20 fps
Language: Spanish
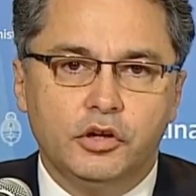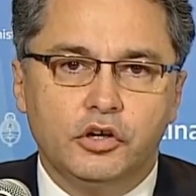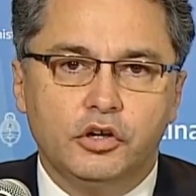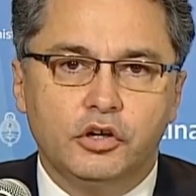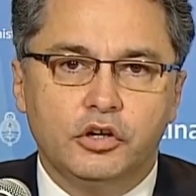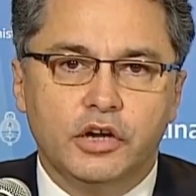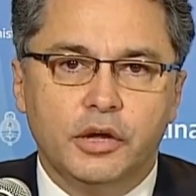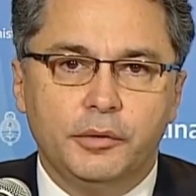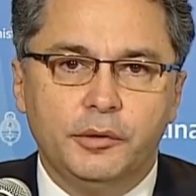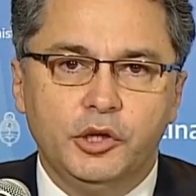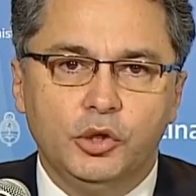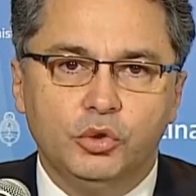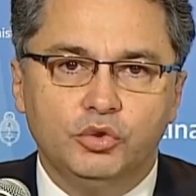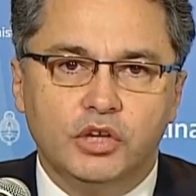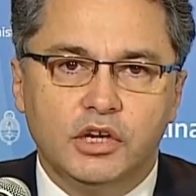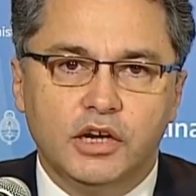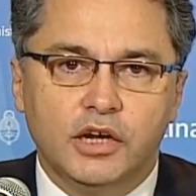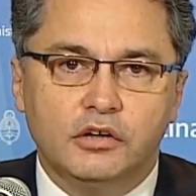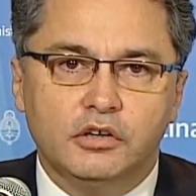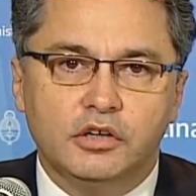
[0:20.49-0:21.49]
de
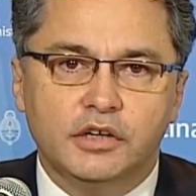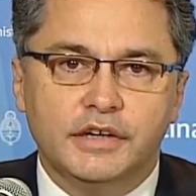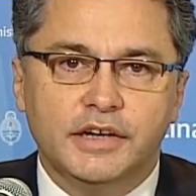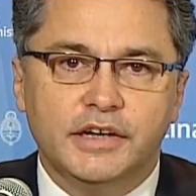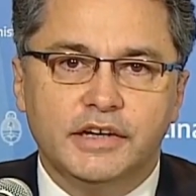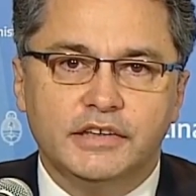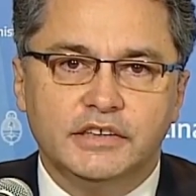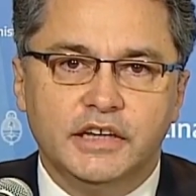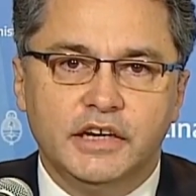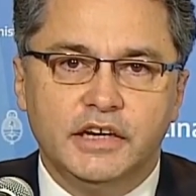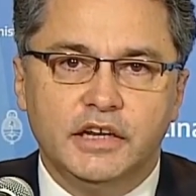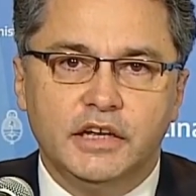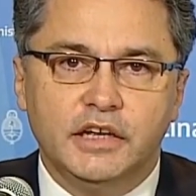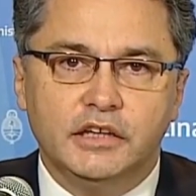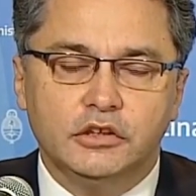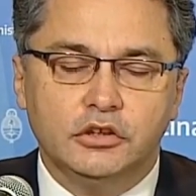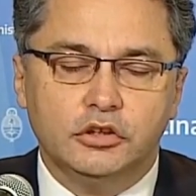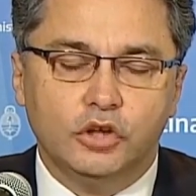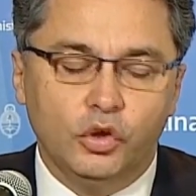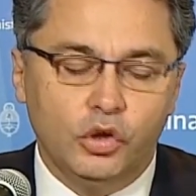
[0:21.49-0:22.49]
coronavirus en la jornada de ayer
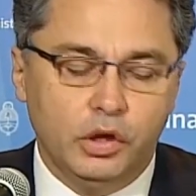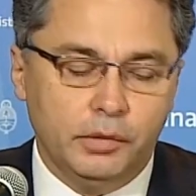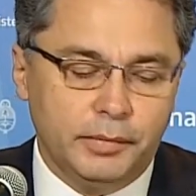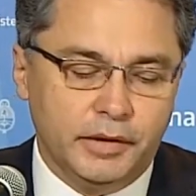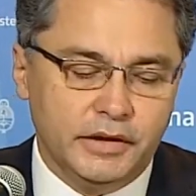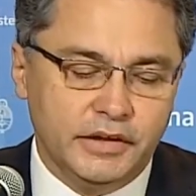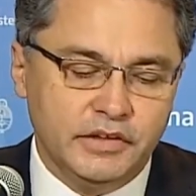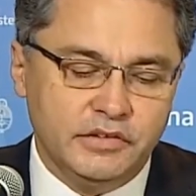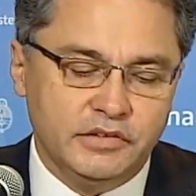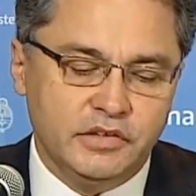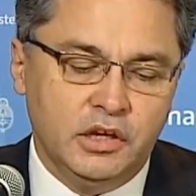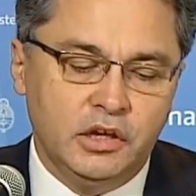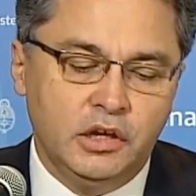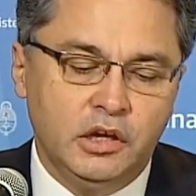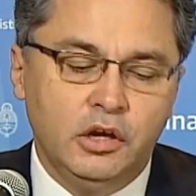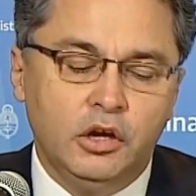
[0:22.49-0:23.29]
en todo el país.